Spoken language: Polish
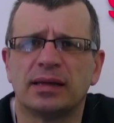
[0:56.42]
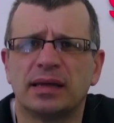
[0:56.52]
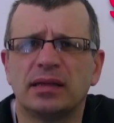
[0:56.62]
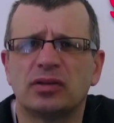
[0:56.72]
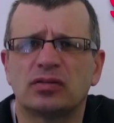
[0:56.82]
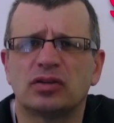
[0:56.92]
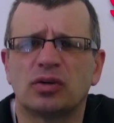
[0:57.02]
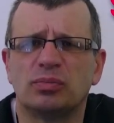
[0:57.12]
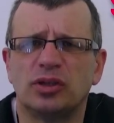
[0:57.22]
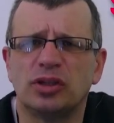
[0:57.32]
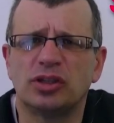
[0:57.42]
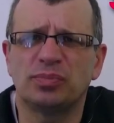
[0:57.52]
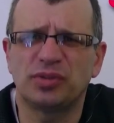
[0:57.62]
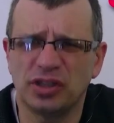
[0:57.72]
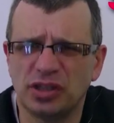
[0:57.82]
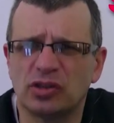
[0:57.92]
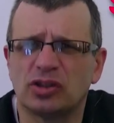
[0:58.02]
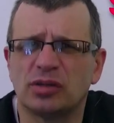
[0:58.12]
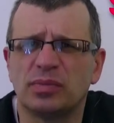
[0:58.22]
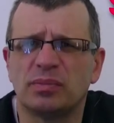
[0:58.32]
Kiedy to zrobisz, przyjdzie do
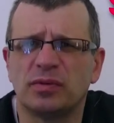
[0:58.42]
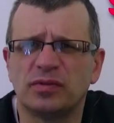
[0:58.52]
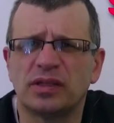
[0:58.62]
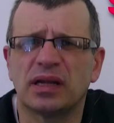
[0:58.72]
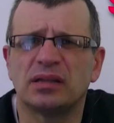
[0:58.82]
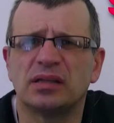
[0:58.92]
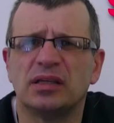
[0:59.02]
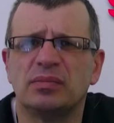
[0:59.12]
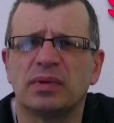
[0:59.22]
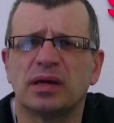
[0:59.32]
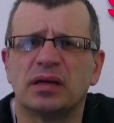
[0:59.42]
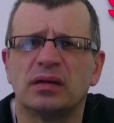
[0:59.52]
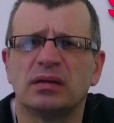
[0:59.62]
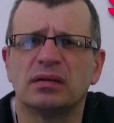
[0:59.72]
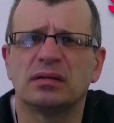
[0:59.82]
Ciebie powitalny e-mail